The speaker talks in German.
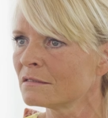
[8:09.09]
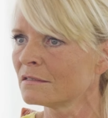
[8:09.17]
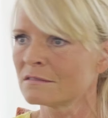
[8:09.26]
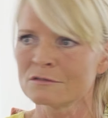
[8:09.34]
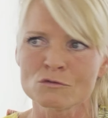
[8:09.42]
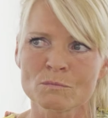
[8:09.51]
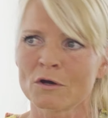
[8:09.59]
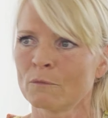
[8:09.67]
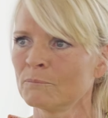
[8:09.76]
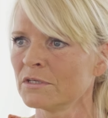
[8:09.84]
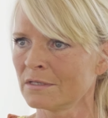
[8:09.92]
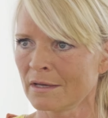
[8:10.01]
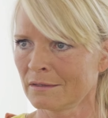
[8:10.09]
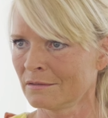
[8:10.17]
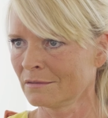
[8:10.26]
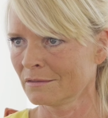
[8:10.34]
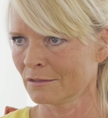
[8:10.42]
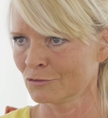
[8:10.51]
Ich sitze überhaupt nicht gerne
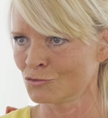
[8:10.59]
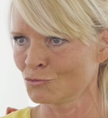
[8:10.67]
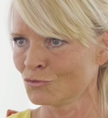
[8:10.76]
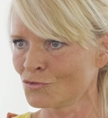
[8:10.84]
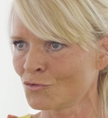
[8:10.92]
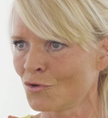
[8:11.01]
in Redaktionsräumen.